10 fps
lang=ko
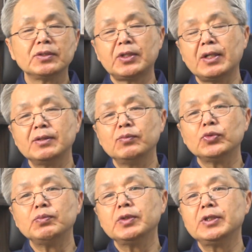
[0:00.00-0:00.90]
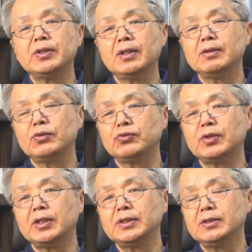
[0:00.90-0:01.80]
다른 분별이 되는 두
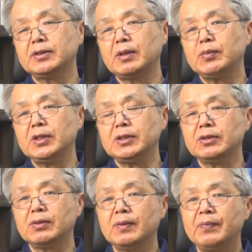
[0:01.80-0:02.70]
가지의 생명이죠.